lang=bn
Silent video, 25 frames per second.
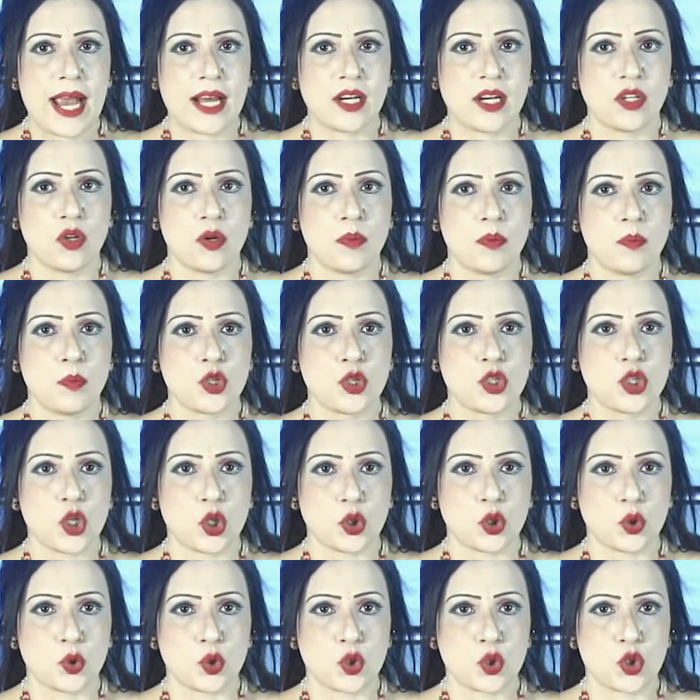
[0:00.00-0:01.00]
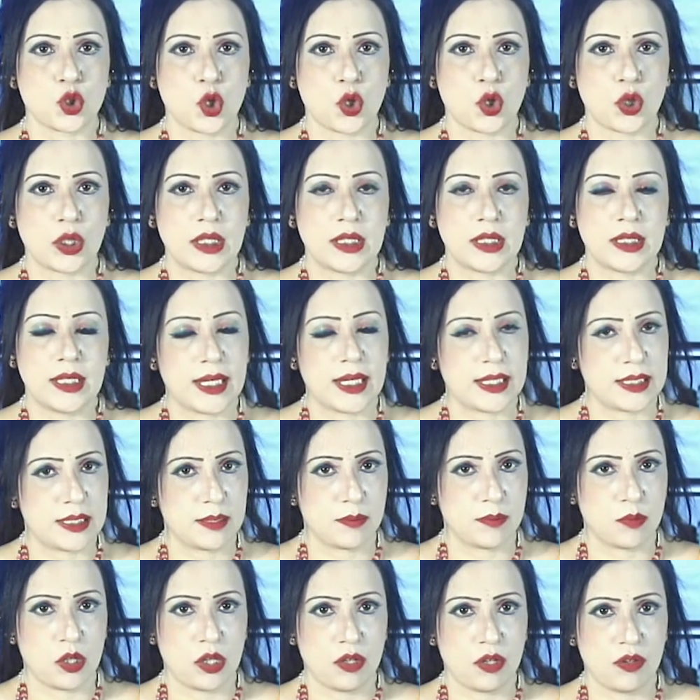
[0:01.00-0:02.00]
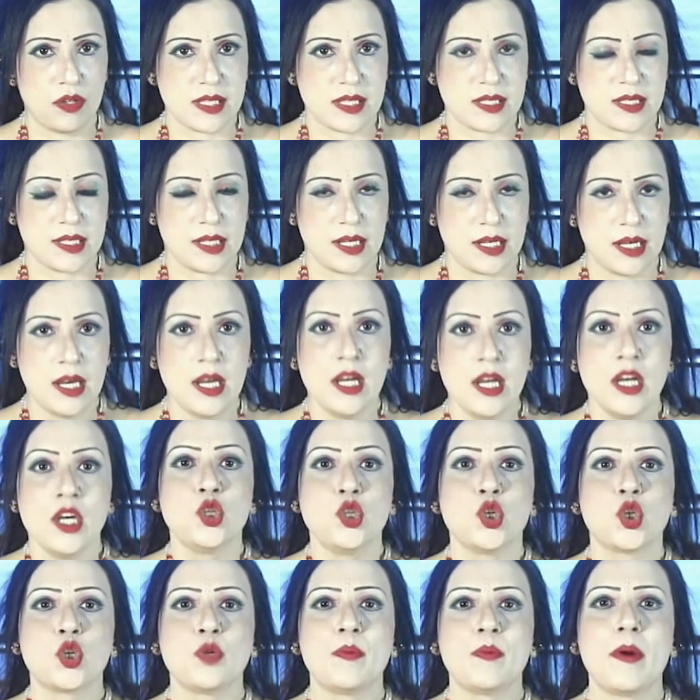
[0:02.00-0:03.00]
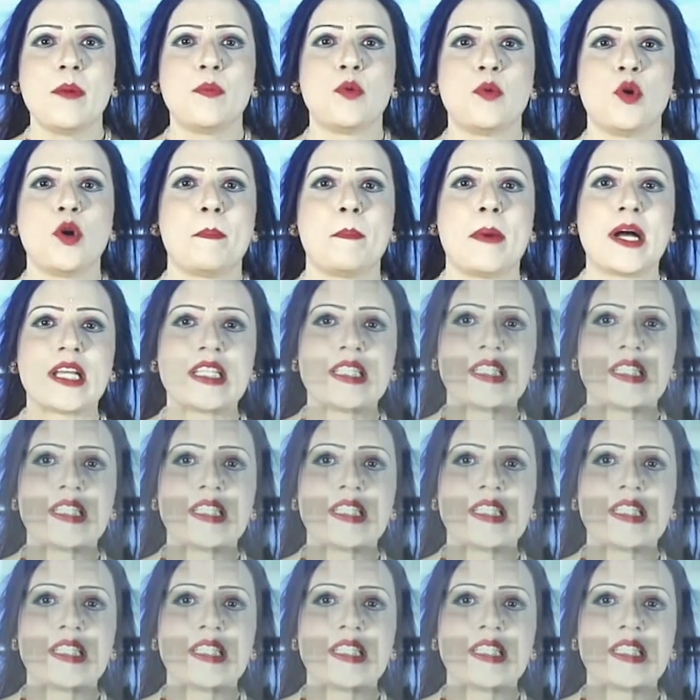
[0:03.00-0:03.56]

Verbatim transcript: এক নম্বর সতর্ক সংকেত দেখাতে বলা হয়েছে শুক্রবার ভোর পাঁচ